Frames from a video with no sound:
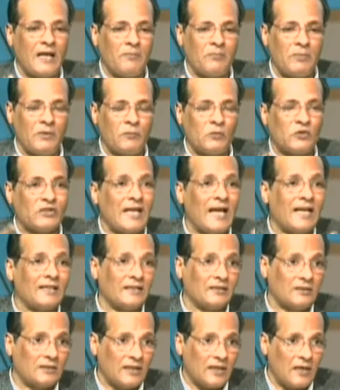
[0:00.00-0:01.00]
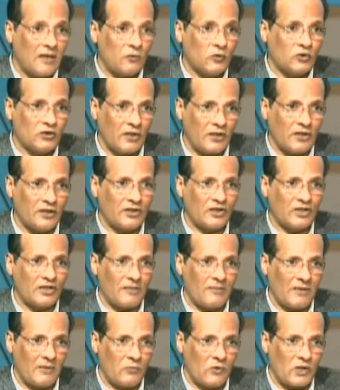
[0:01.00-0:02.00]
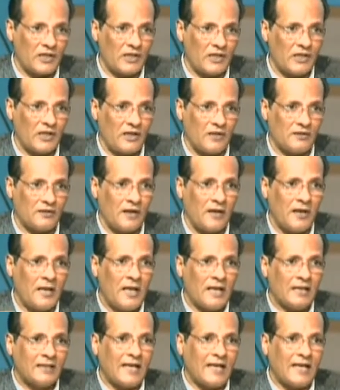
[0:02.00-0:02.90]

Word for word: بمساعده وزاره الشباب والرياضه م.